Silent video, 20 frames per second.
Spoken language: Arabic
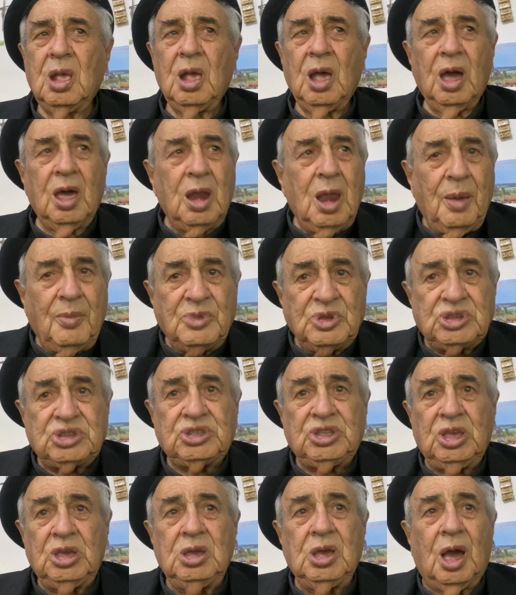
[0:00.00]
أنا
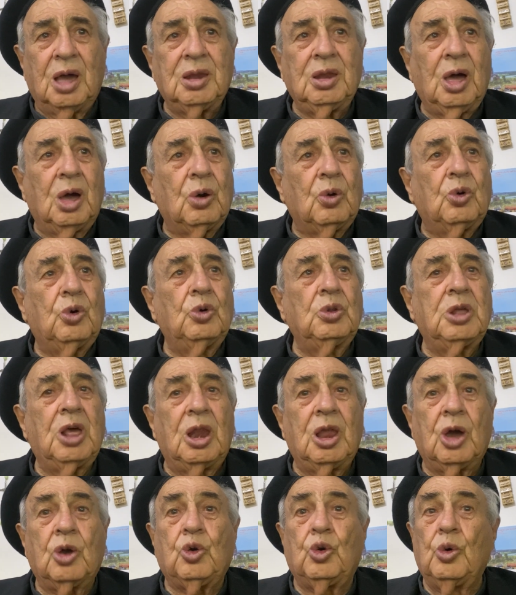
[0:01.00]
مستحي أن أقول
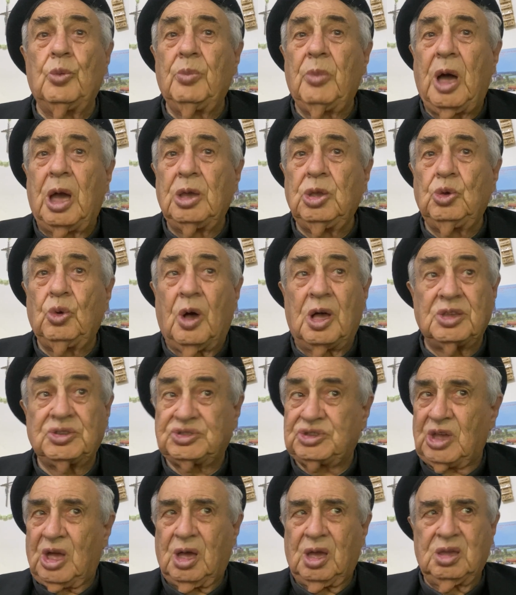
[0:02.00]
لكم أيها
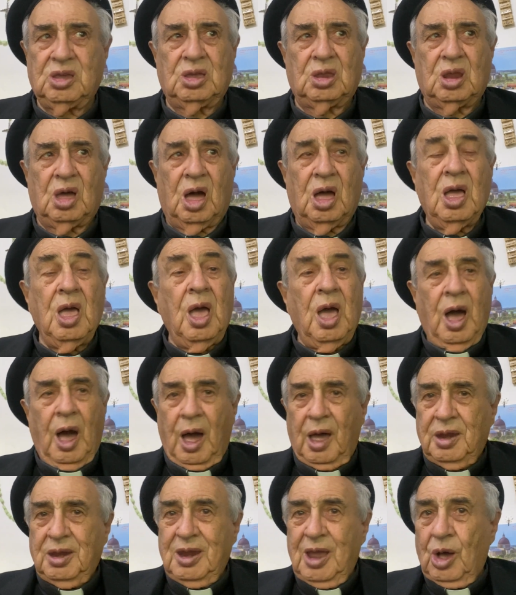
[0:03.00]
الصهاينة
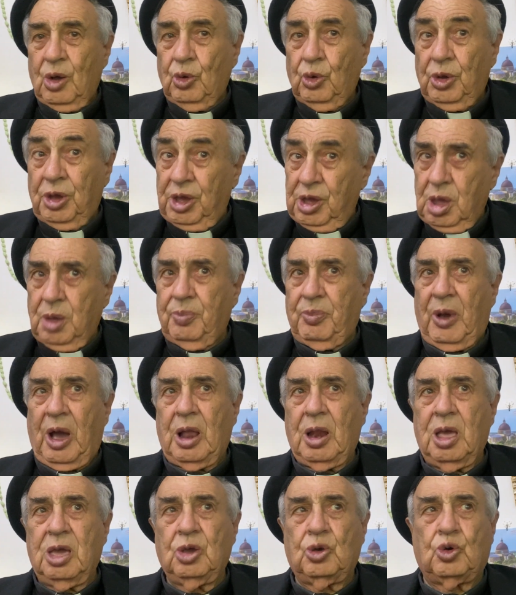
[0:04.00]
أنه عيب
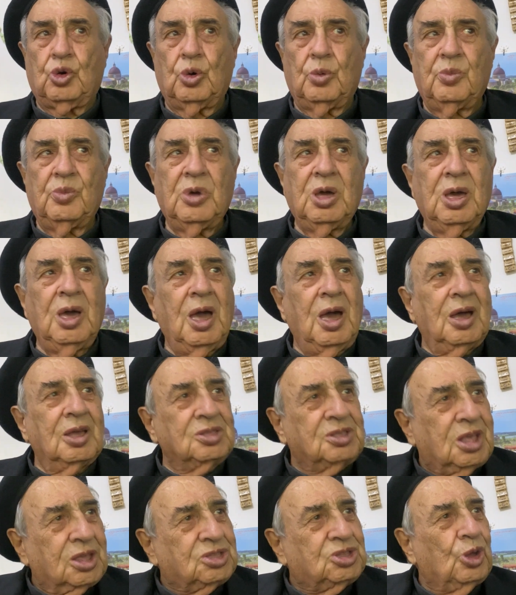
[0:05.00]
عليكم
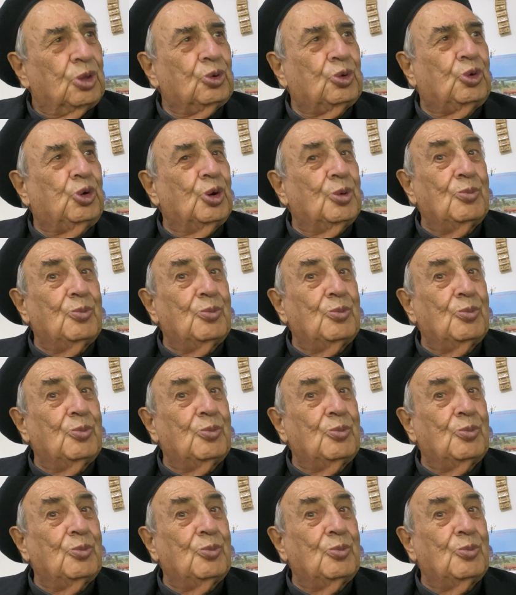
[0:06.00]
تتركوا